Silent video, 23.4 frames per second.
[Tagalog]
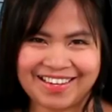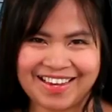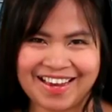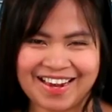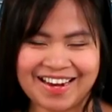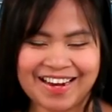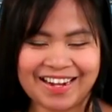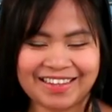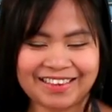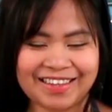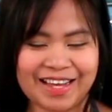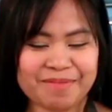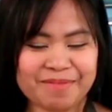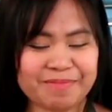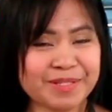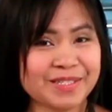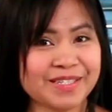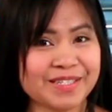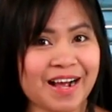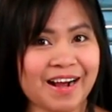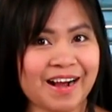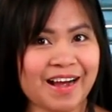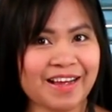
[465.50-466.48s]
Yan,
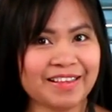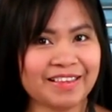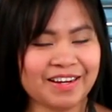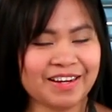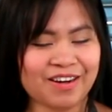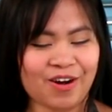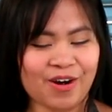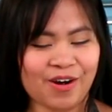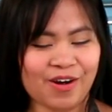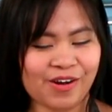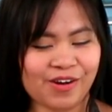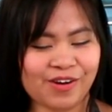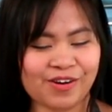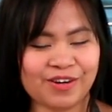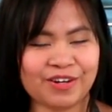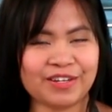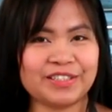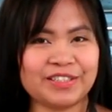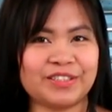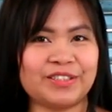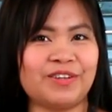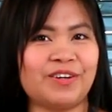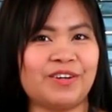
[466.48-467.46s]
natapos na ang ating
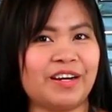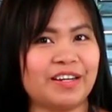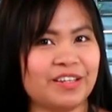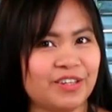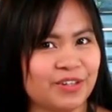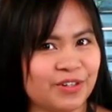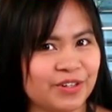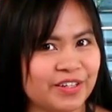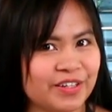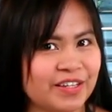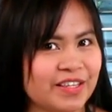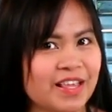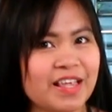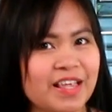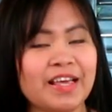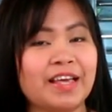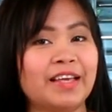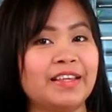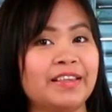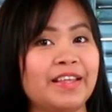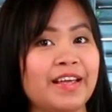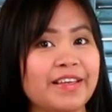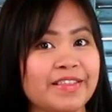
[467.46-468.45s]
okoy. So ngayon,
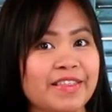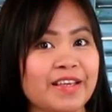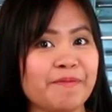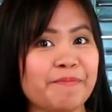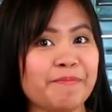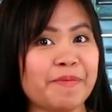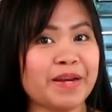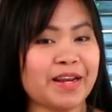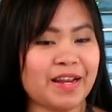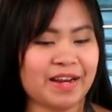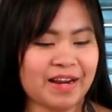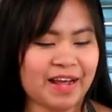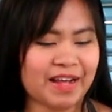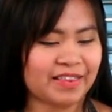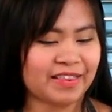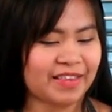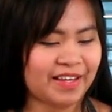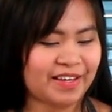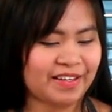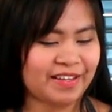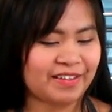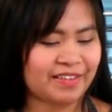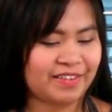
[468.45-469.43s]
titikman na
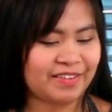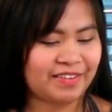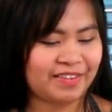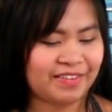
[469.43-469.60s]
natin.